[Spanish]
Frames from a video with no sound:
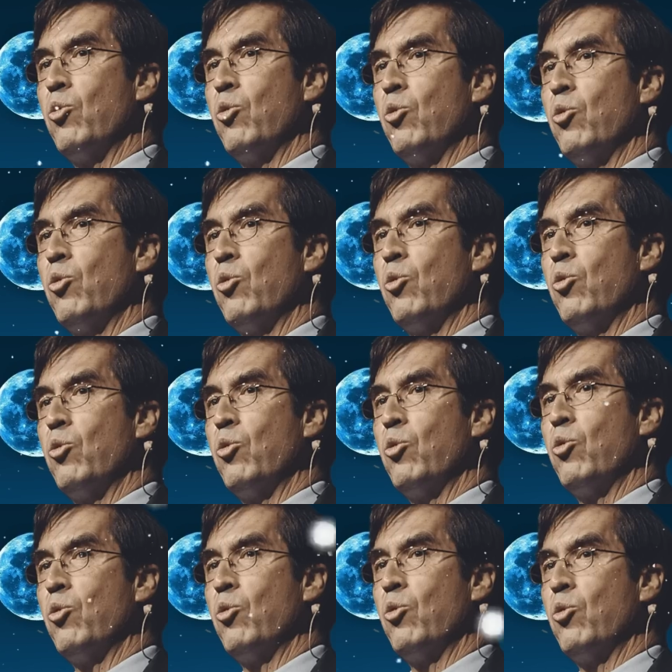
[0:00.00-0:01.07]
Yo creo que
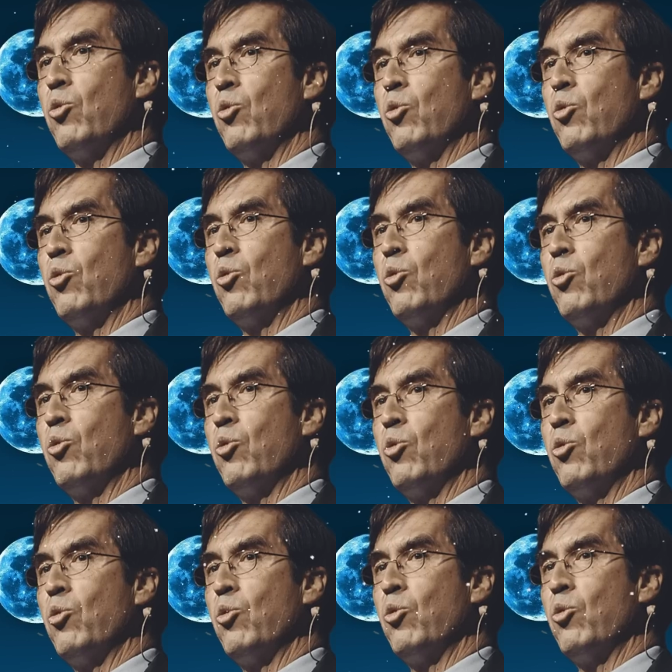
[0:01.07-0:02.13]
todo ser humano
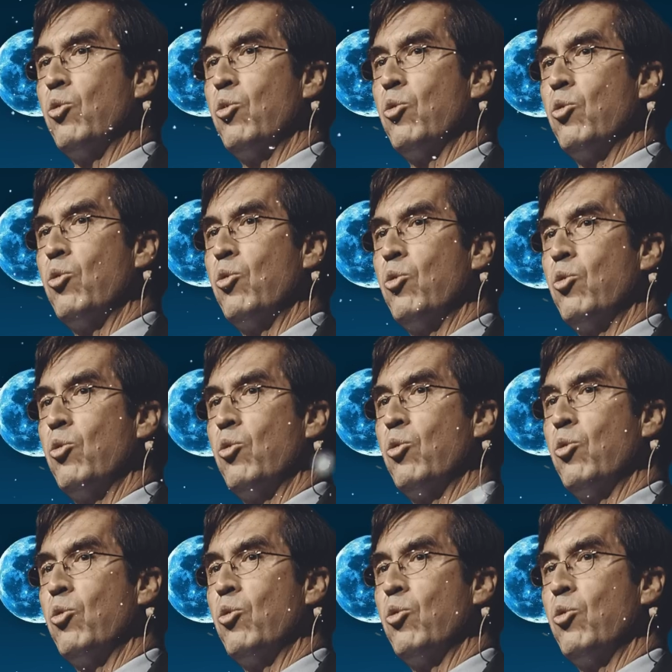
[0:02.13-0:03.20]
necesita fundamentalmente dos
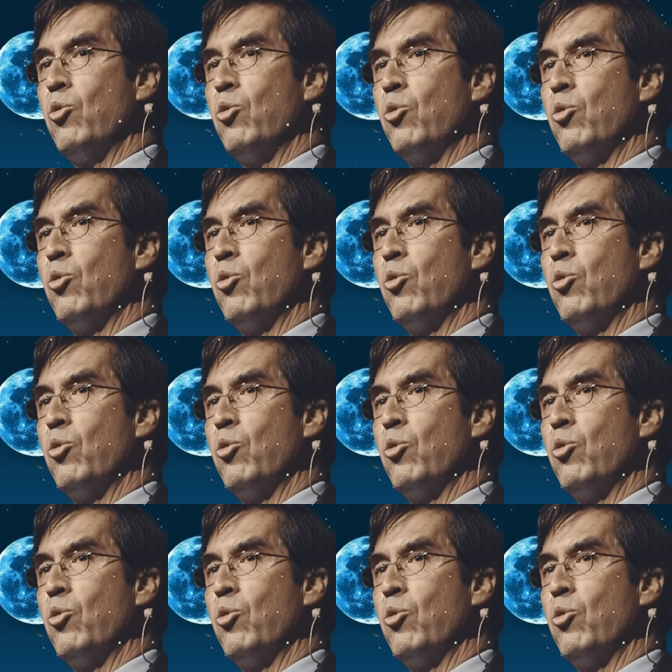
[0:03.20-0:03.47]
cosas.